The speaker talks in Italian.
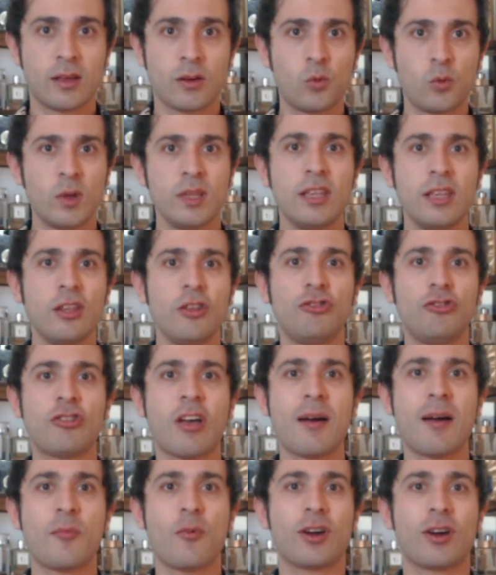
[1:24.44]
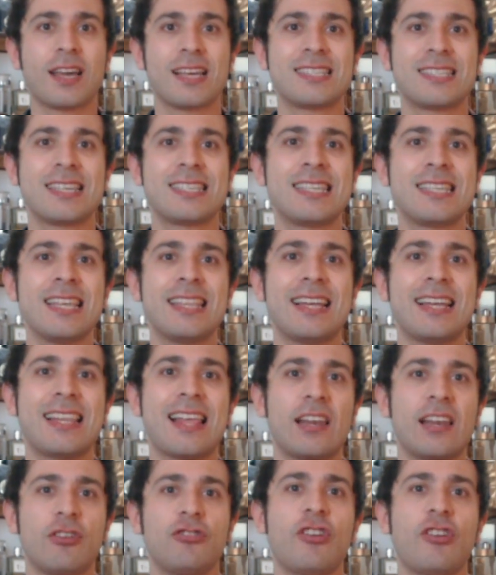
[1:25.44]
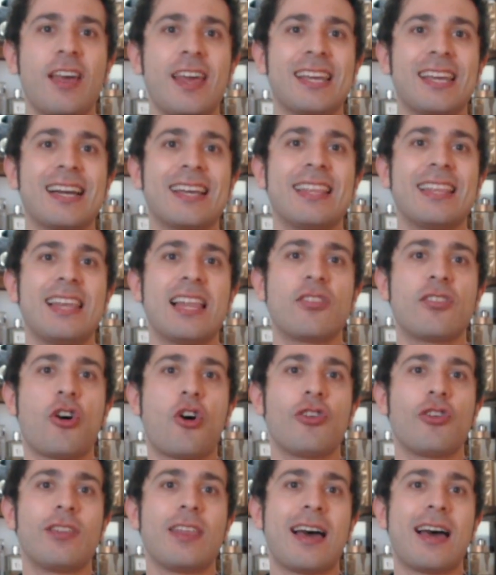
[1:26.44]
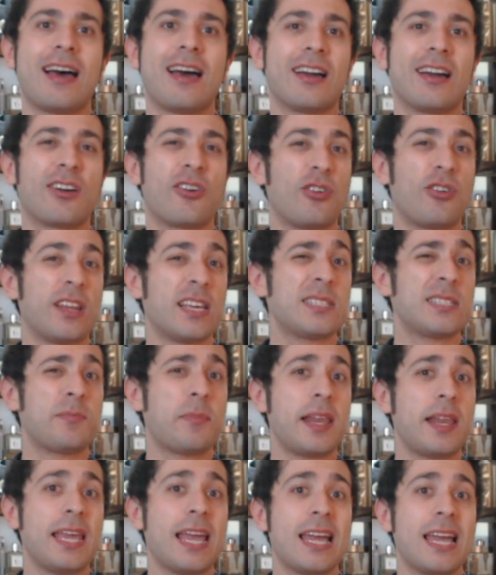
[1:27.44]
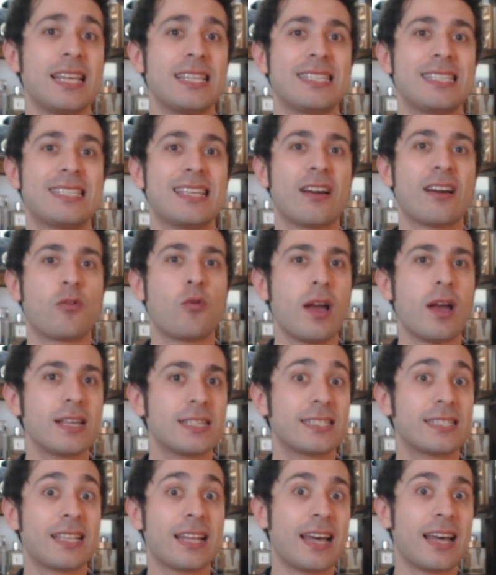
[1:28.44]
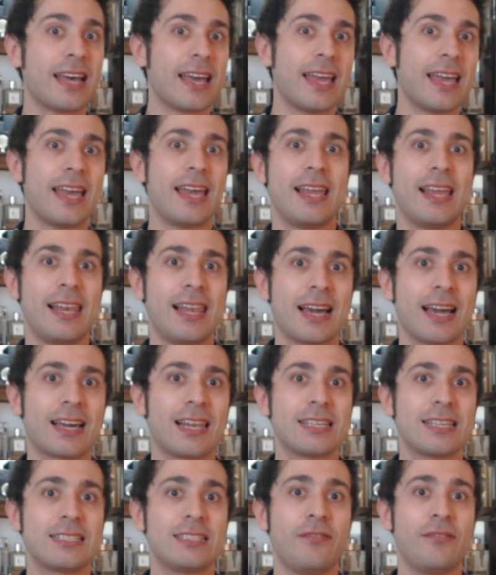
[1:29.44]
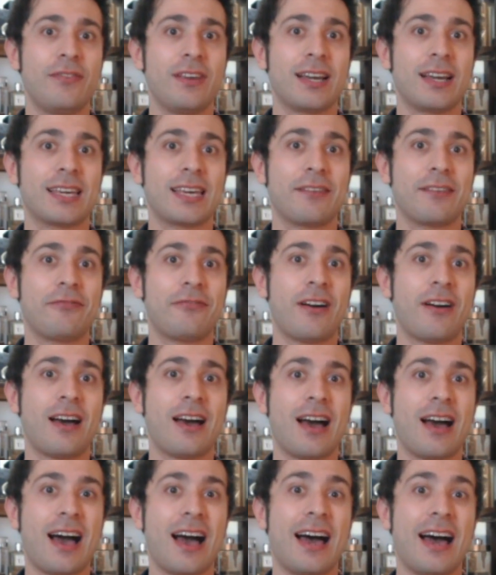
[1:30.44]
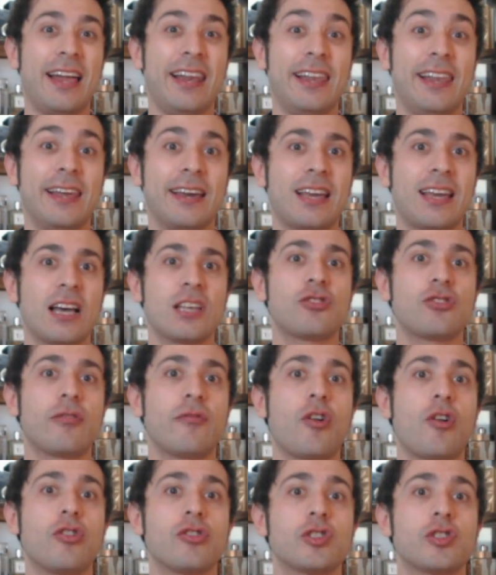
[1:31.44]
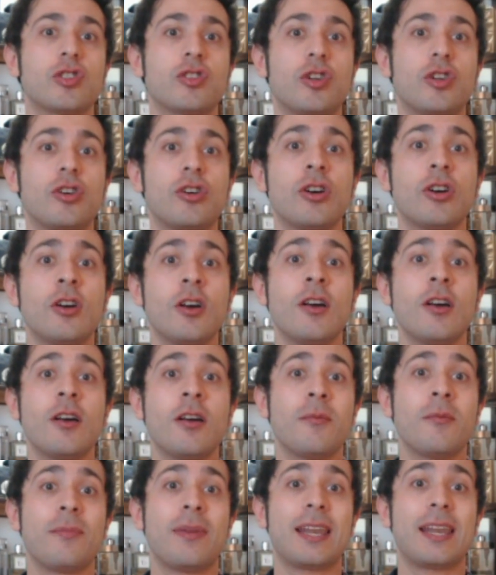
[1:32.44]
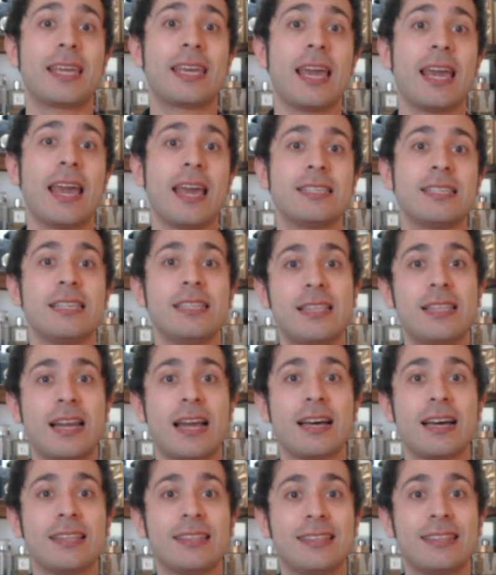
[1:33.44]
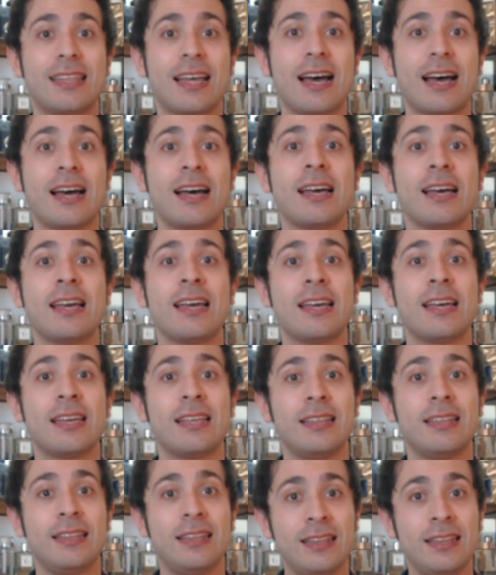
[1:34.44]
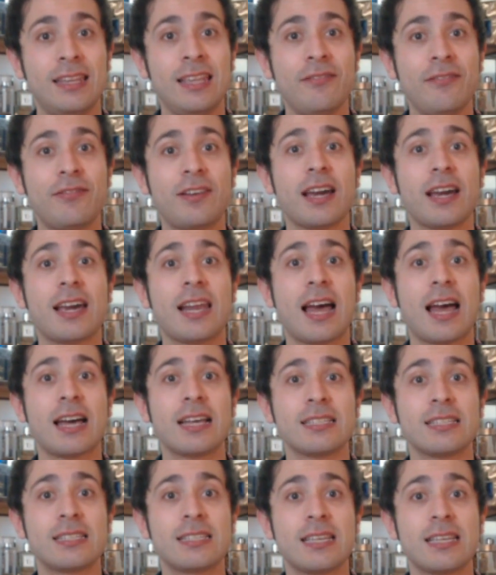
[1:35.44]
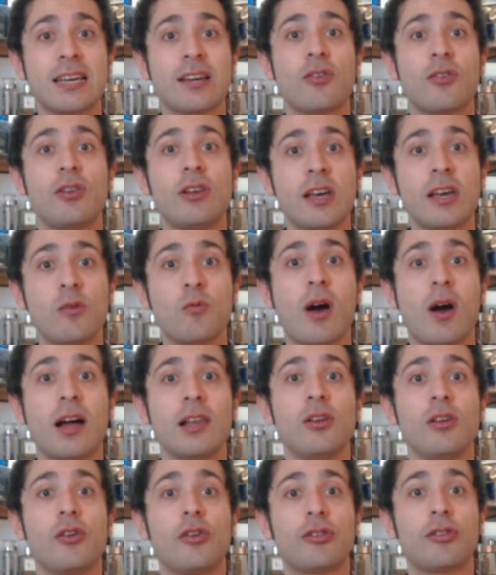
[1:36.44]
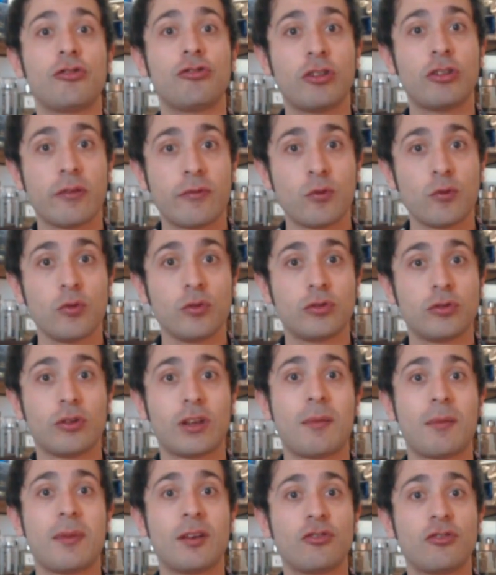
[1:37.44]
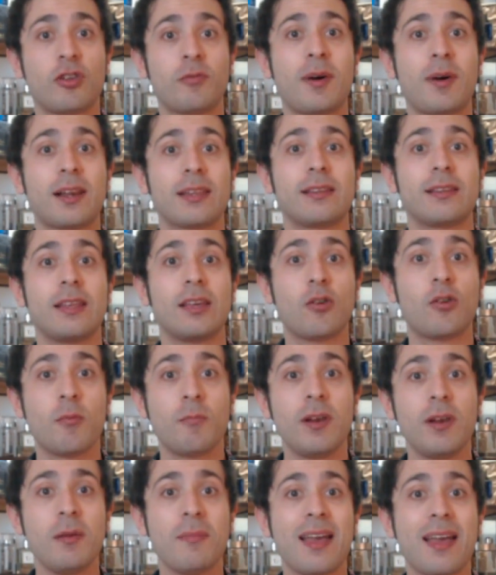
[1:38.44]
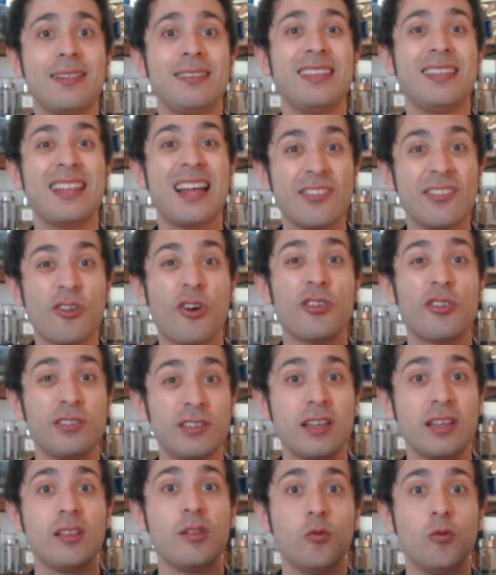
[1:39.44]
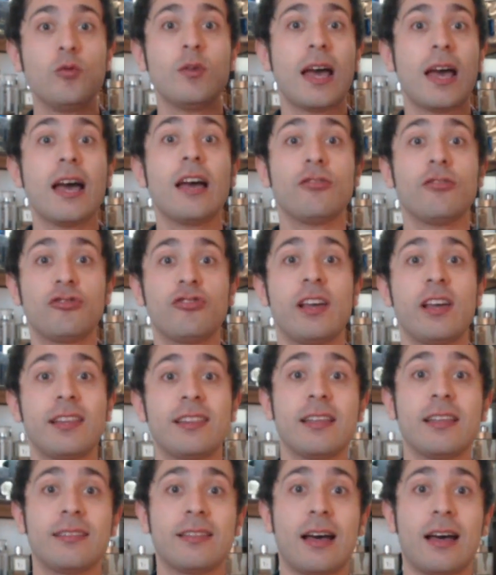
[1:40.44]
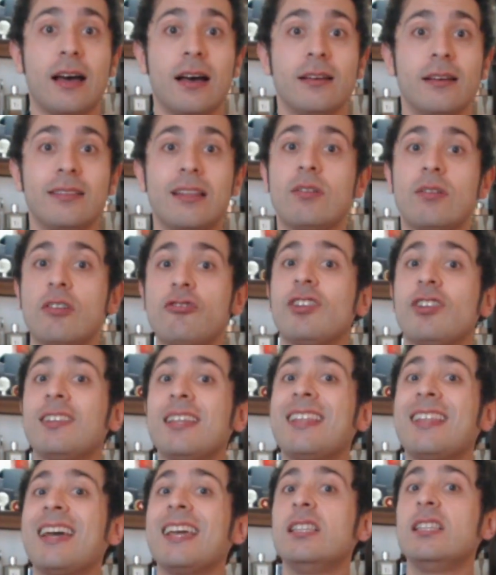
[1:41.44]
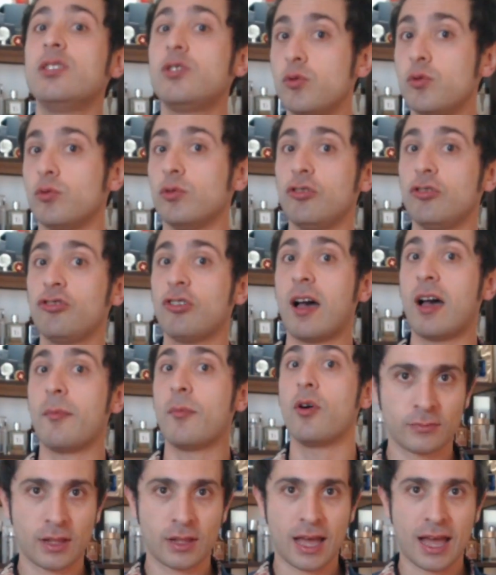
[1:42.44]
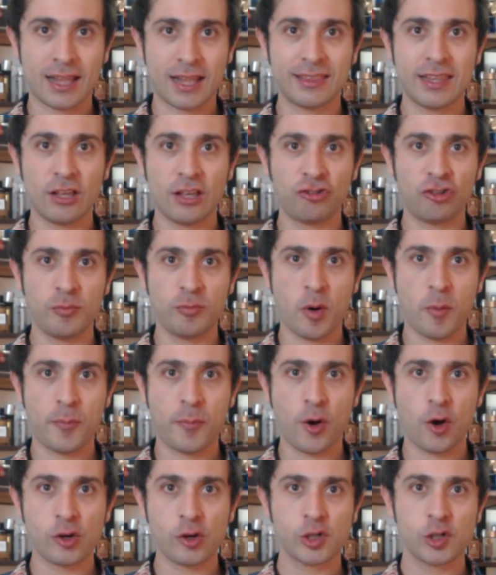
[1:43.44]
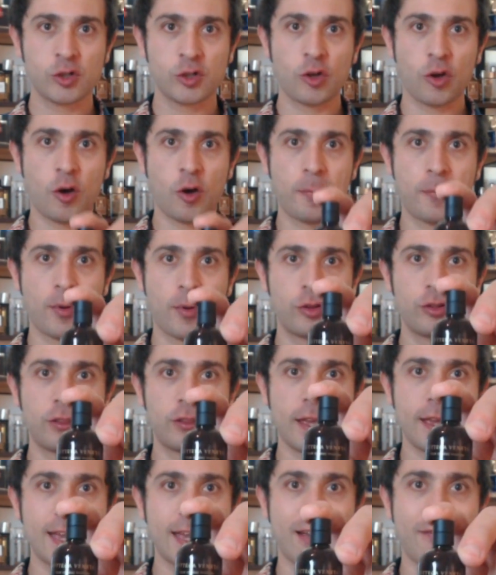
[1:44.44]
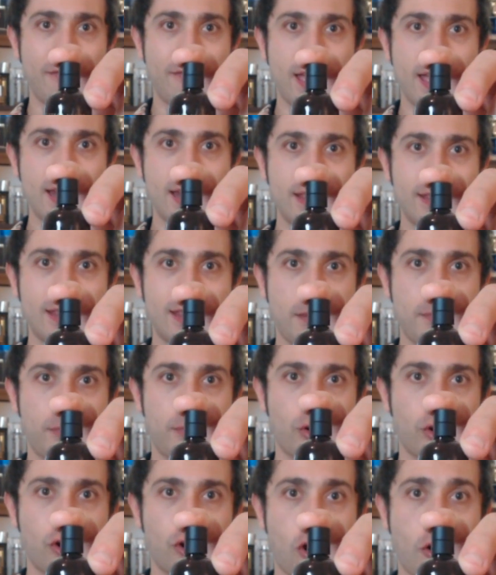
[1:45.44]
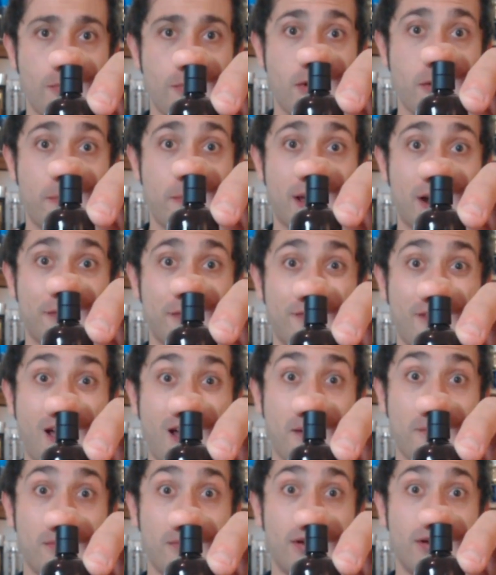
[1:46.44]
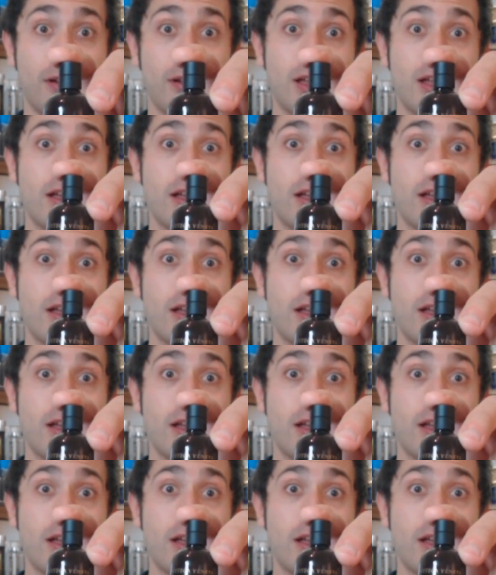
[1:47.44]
Quindi diciamo che se siete alla ricerca della donna con esperienza, questa è la classifica che fa al caso vostro perché si tratta di fragranze con le quali ho ricevuto la maggior parte dei complimenti da donne di una certa età, da una certa età in su, diciamo. Al decimo posto, Bottega Veneta Porom Parfum.